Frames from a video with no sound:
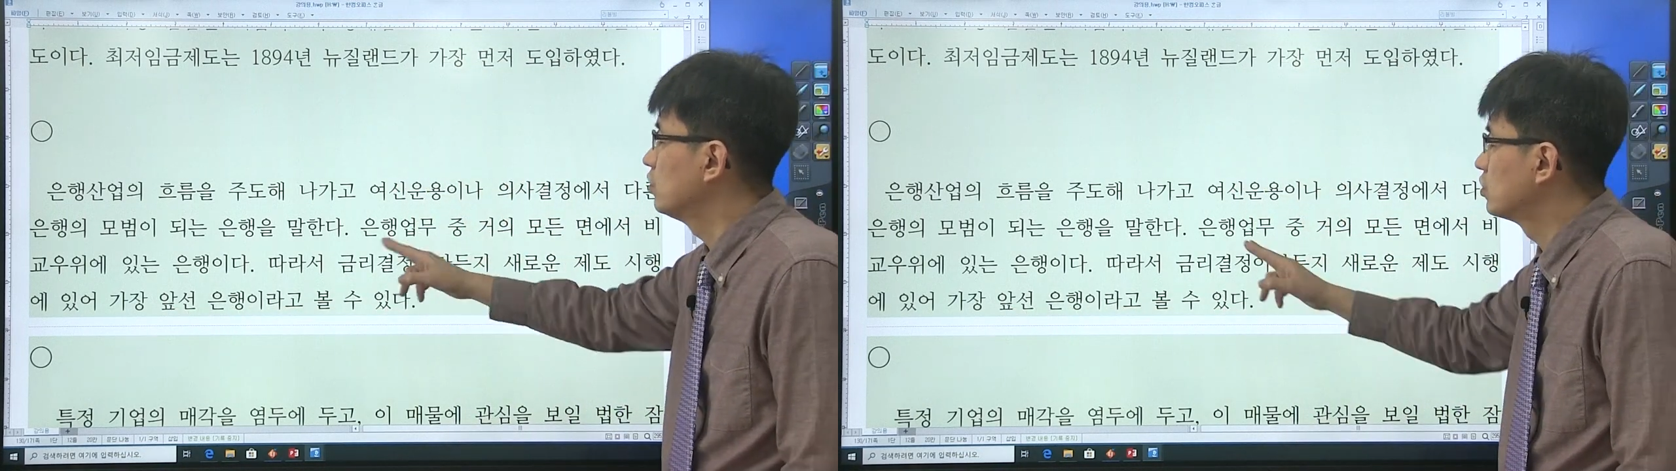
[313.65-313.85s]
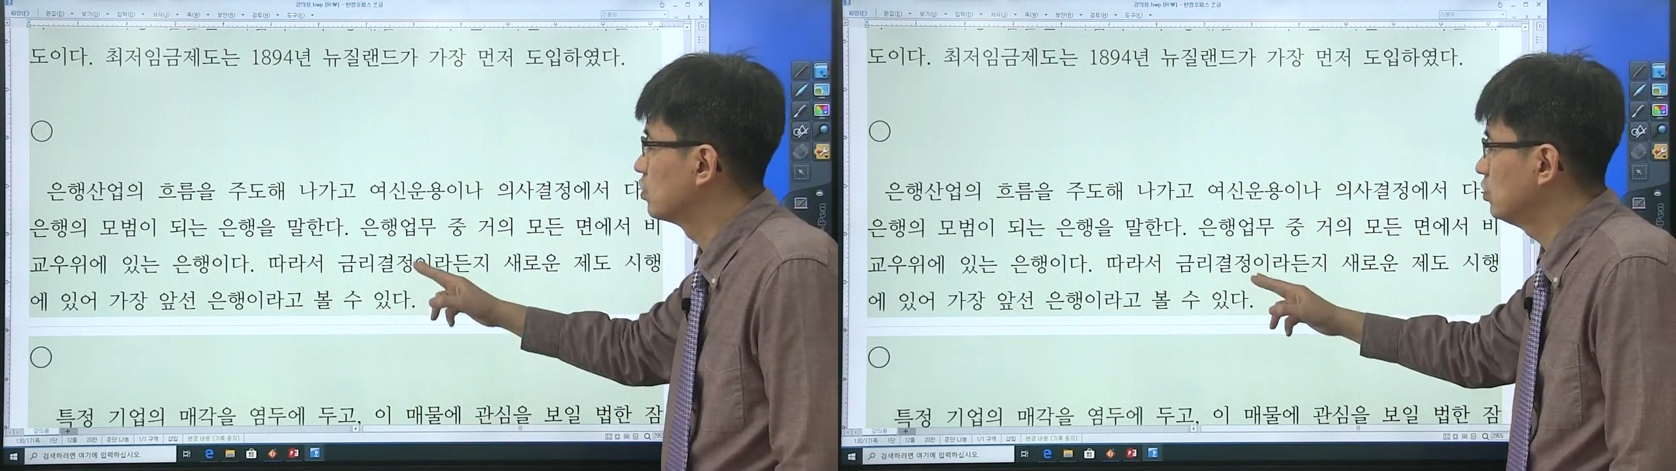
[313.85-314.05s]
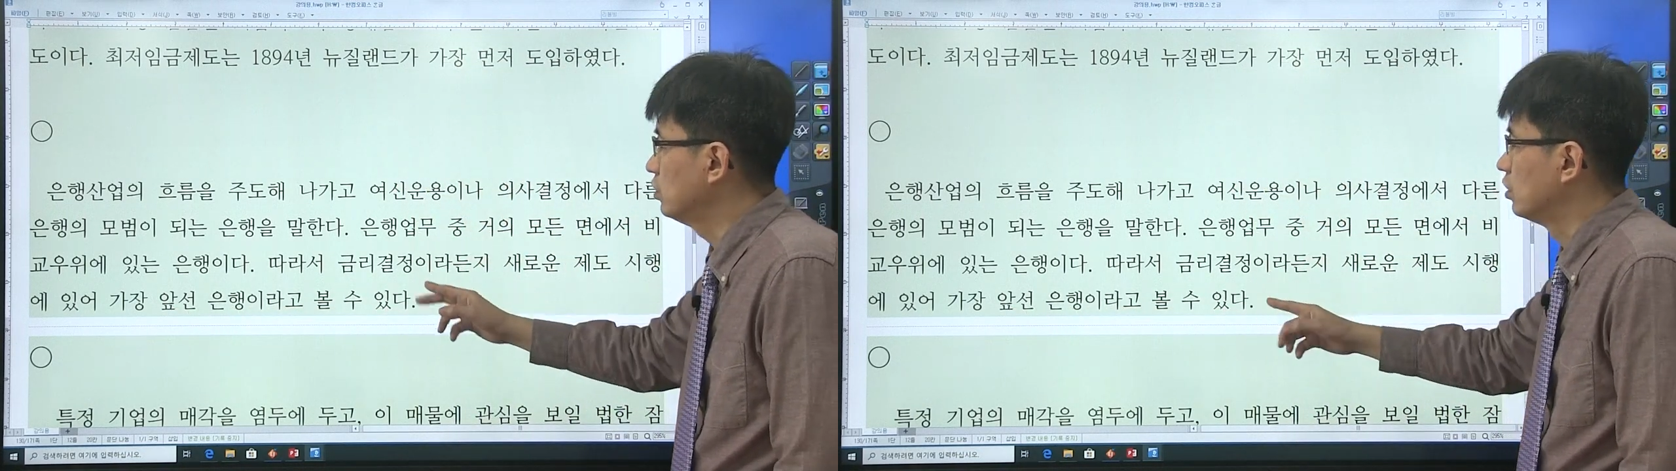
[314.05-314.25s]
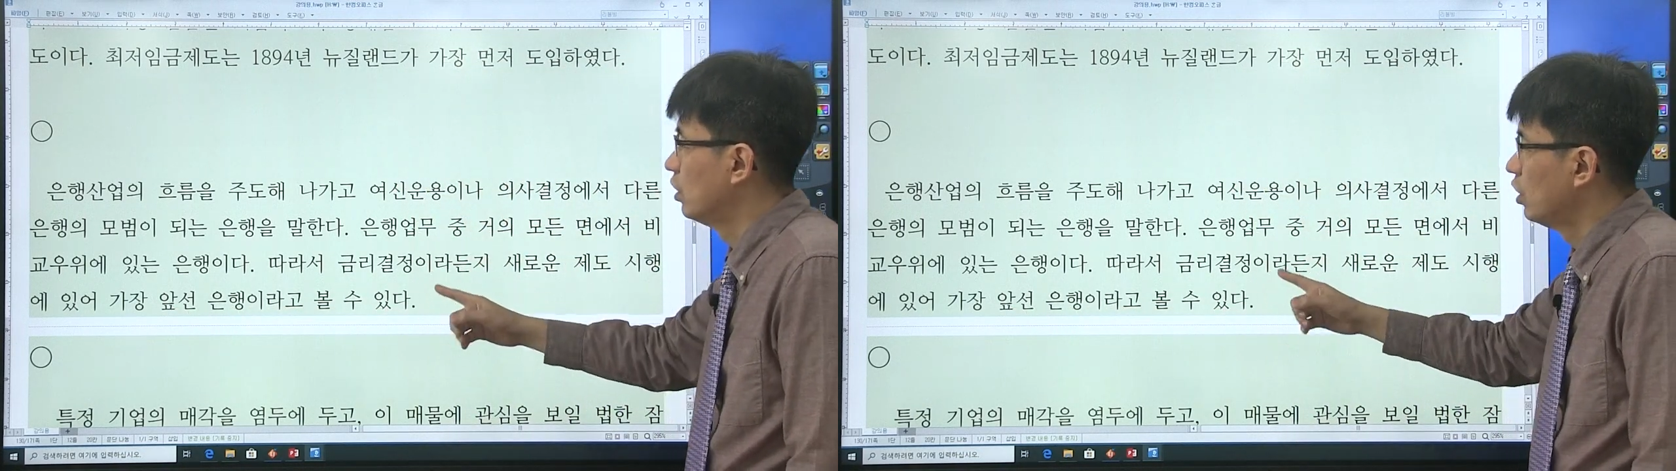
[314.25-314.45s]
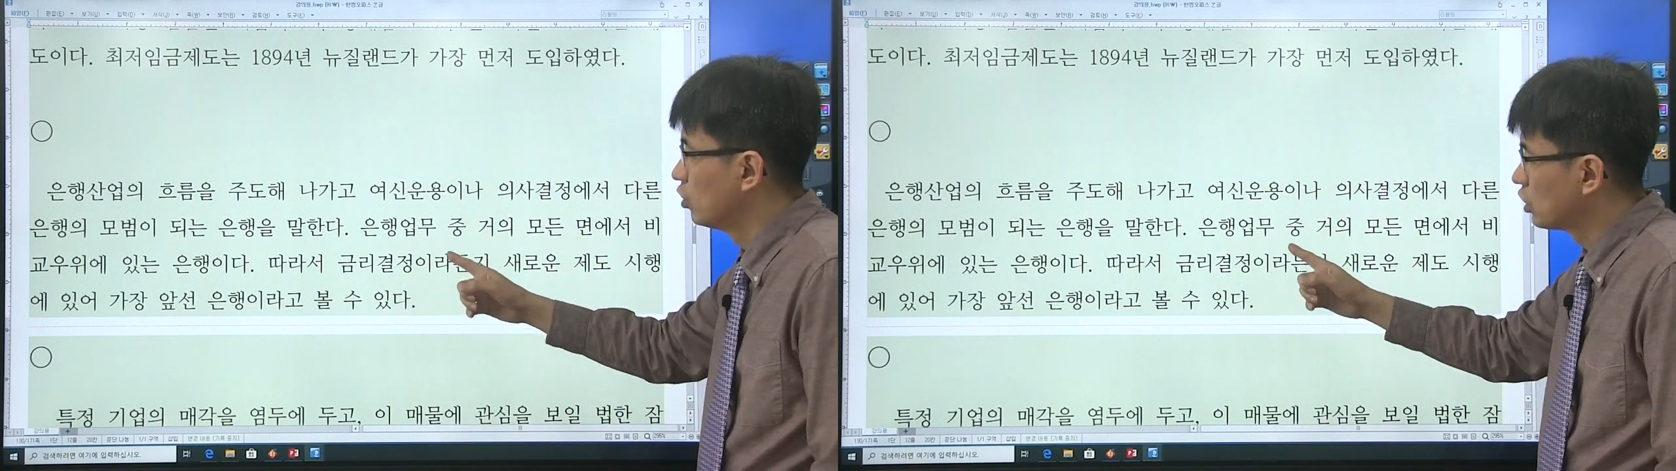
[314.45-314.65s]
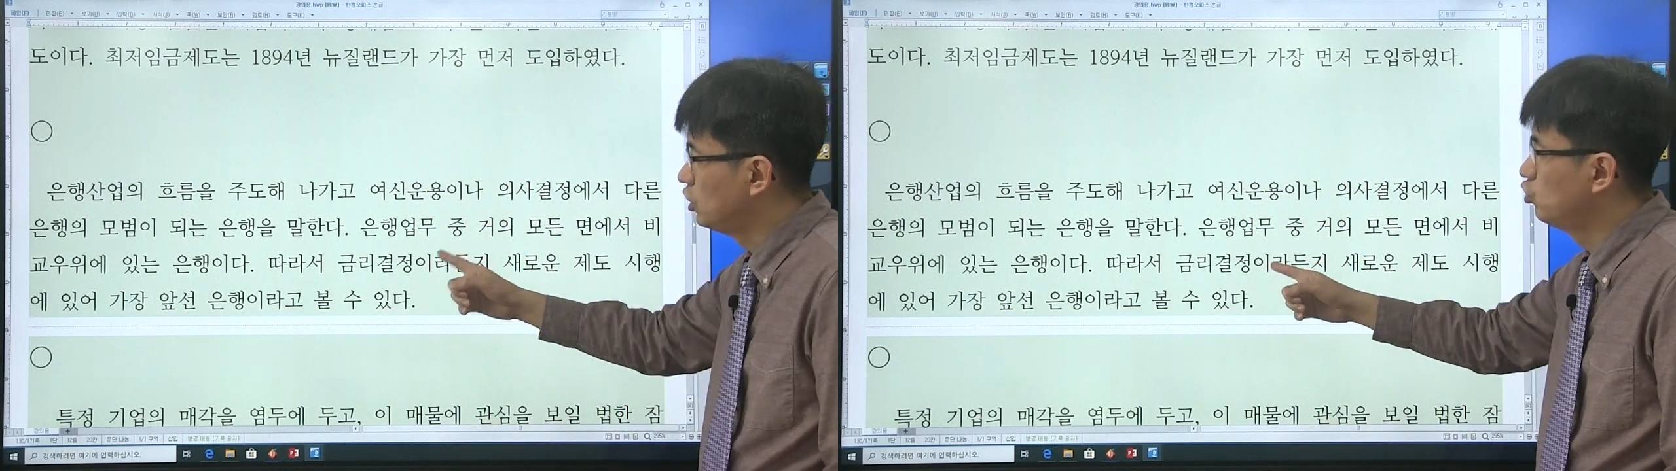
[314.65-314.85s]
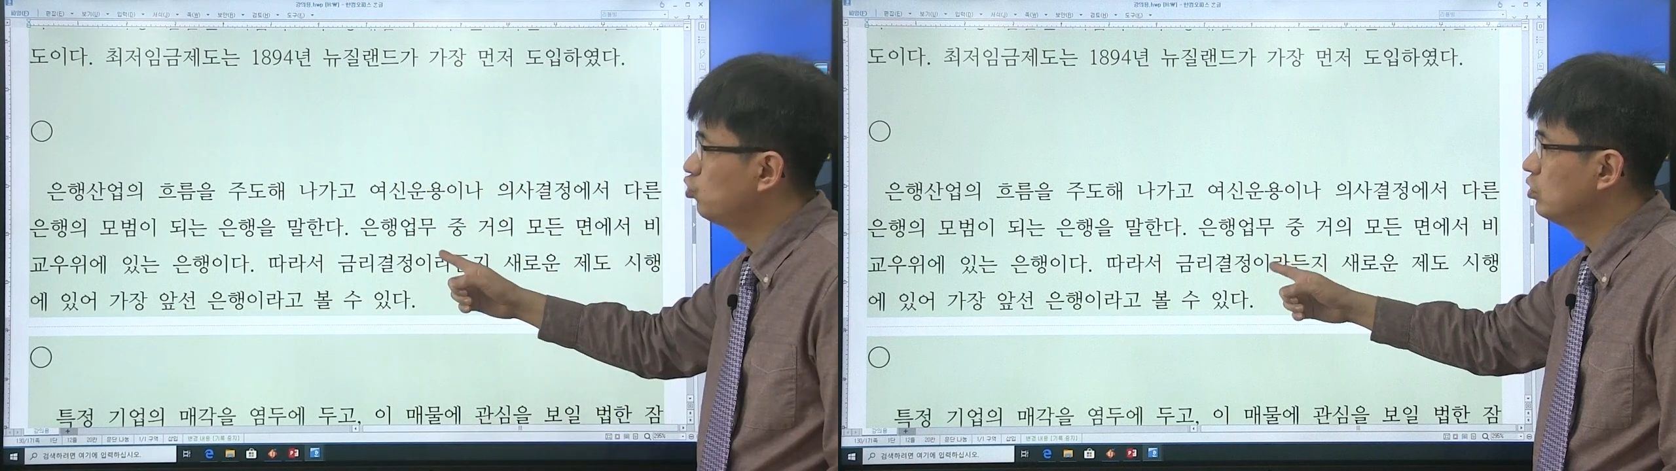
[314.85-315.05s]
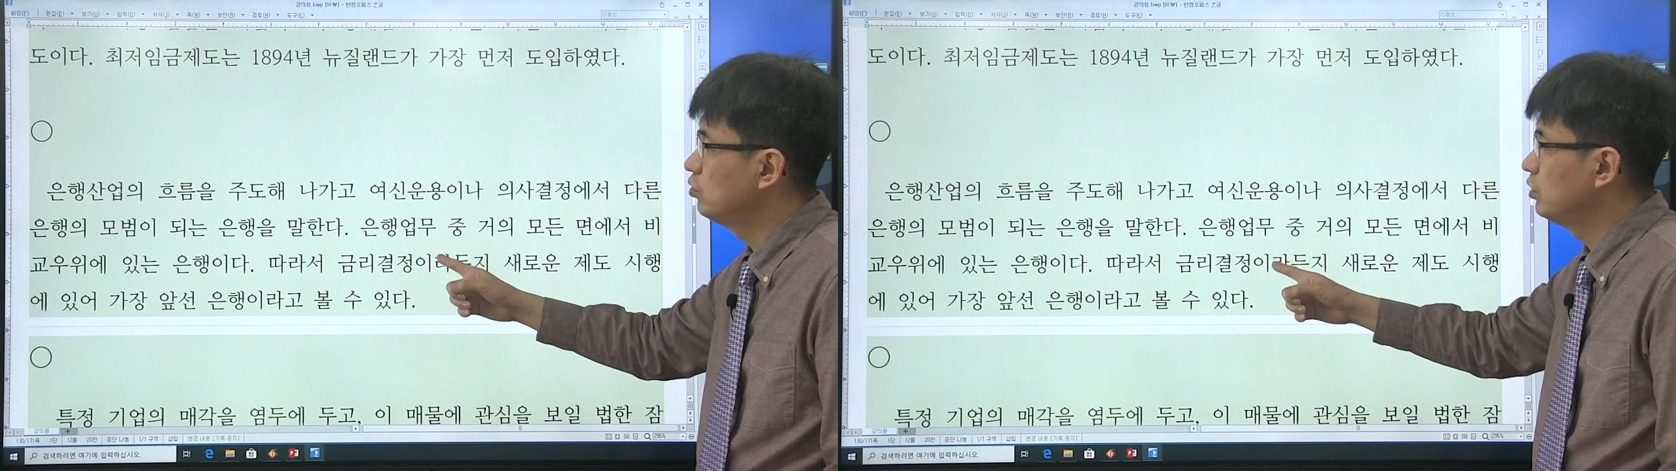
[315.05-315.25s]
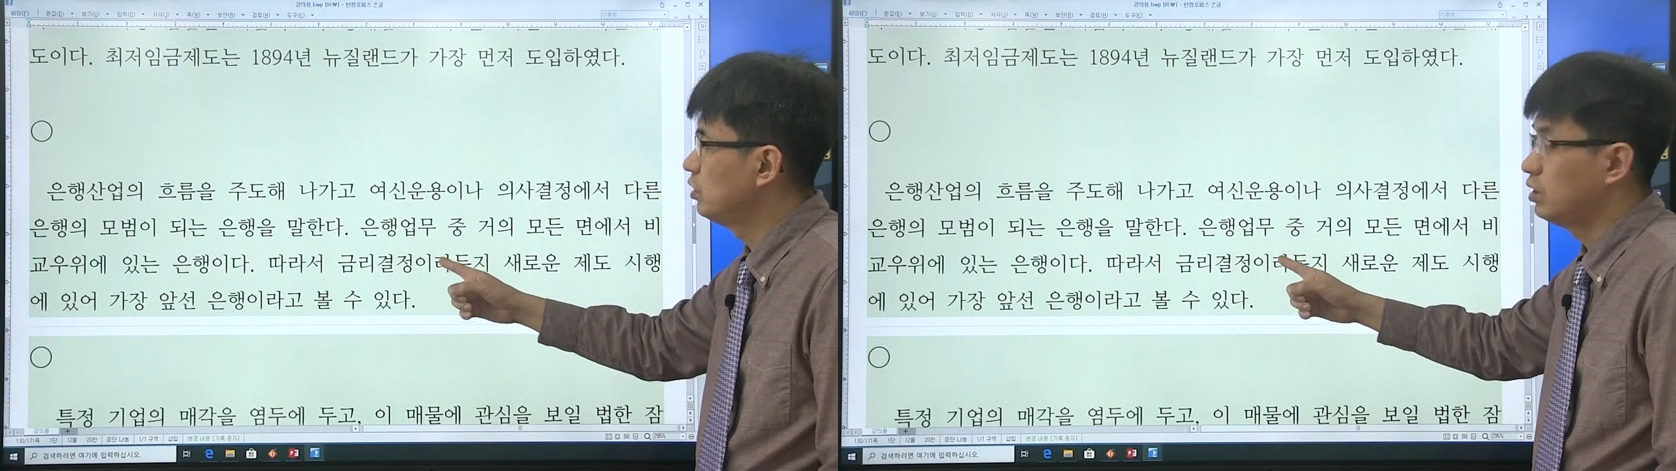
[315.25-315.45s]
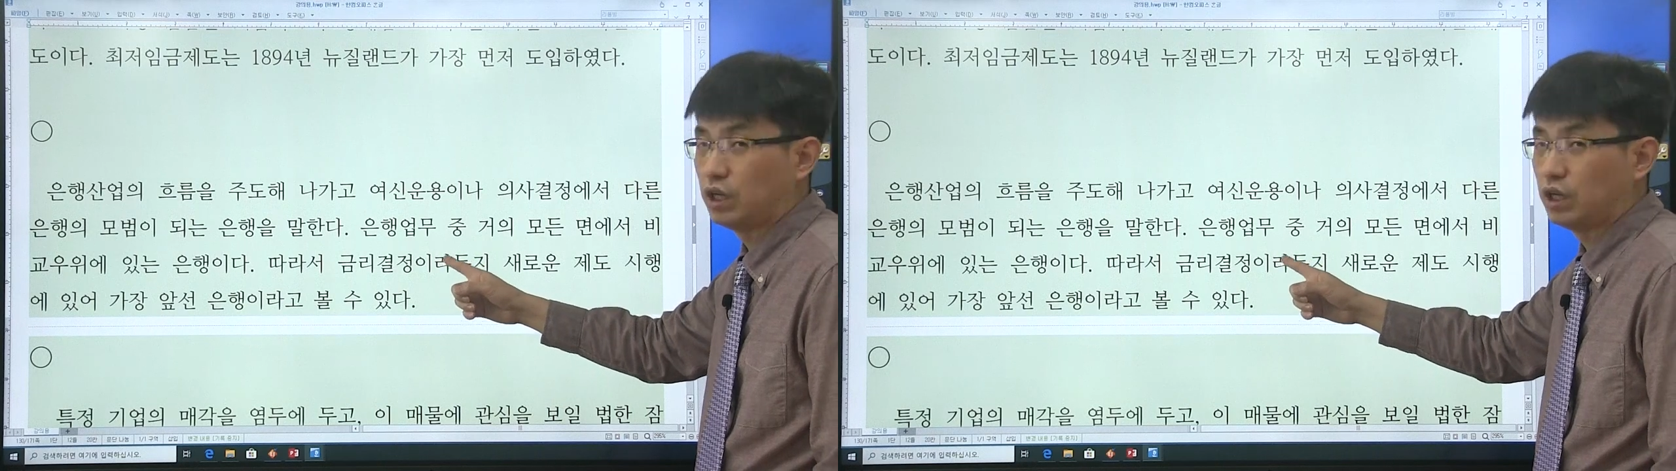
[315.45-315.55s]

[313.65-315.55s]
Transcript: 결정은 기준금리를